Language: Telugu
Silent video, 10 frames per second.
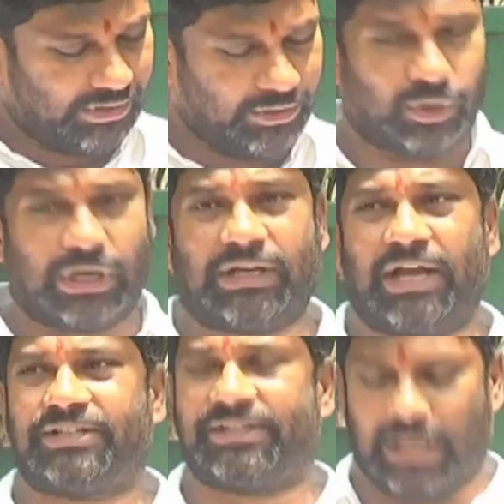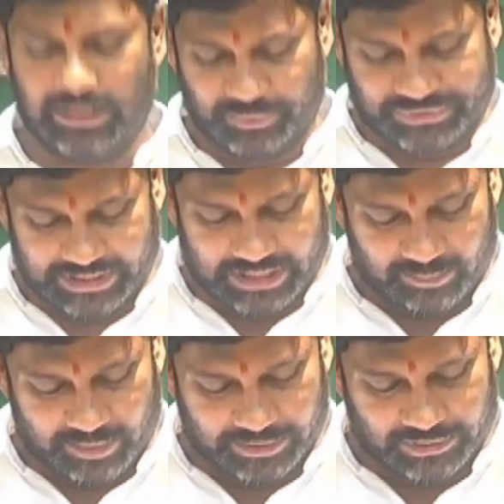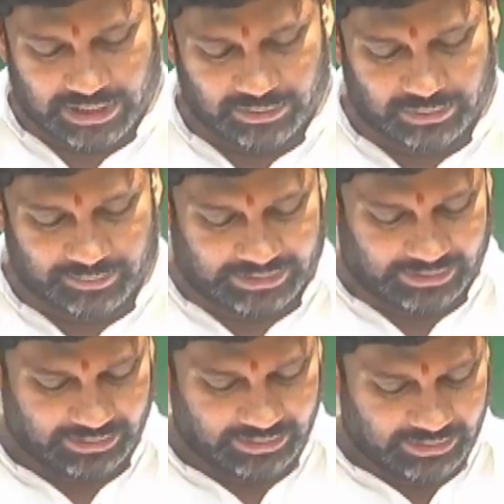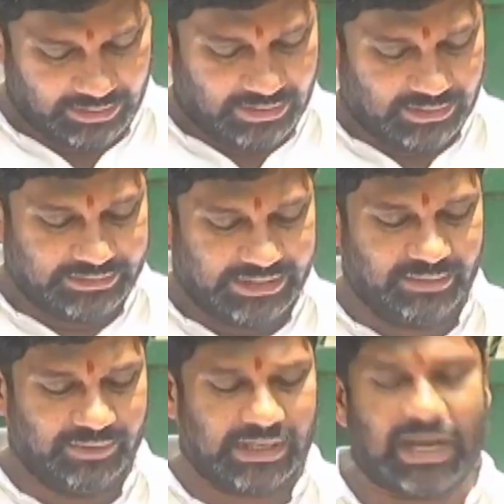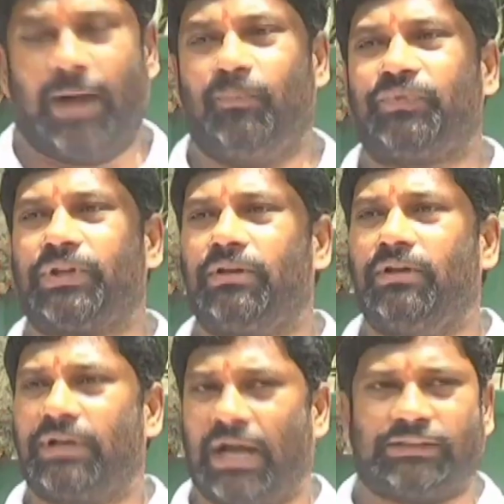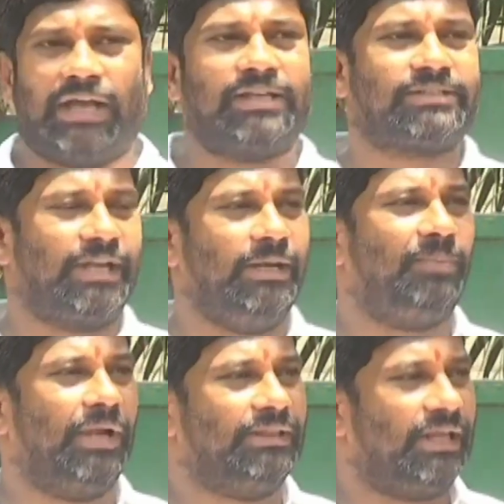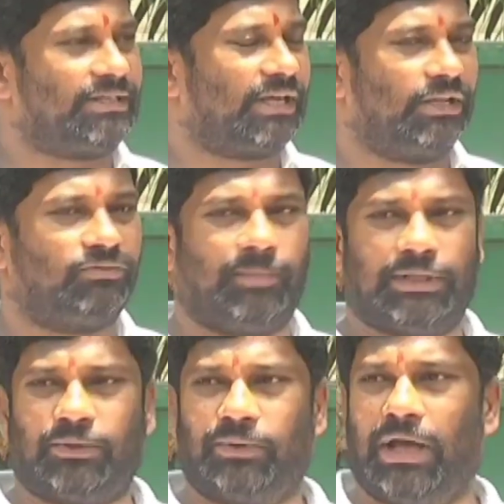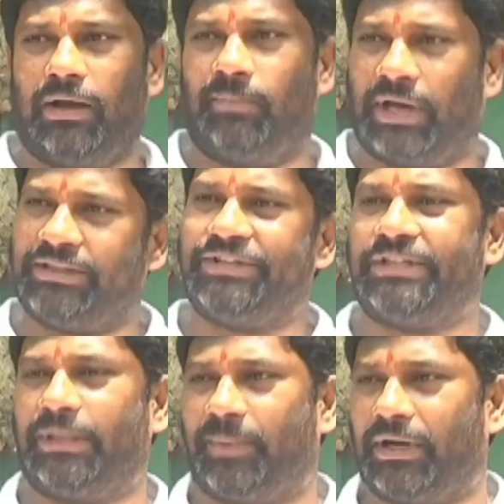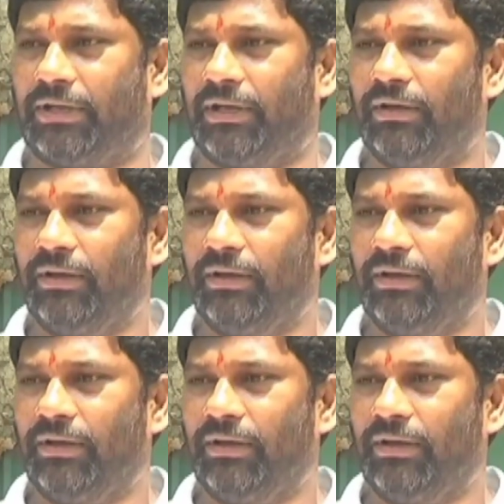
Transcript: ఇది ఒక కక్ష సాధింపు చర్య అని మేము ఎందుకు అంటున్నామంటే దీని వెనుక కథ స్క్రీన్ ప్లే దర్శకత్వం అంతా కూడా భారతీయ జనతా పార్టీ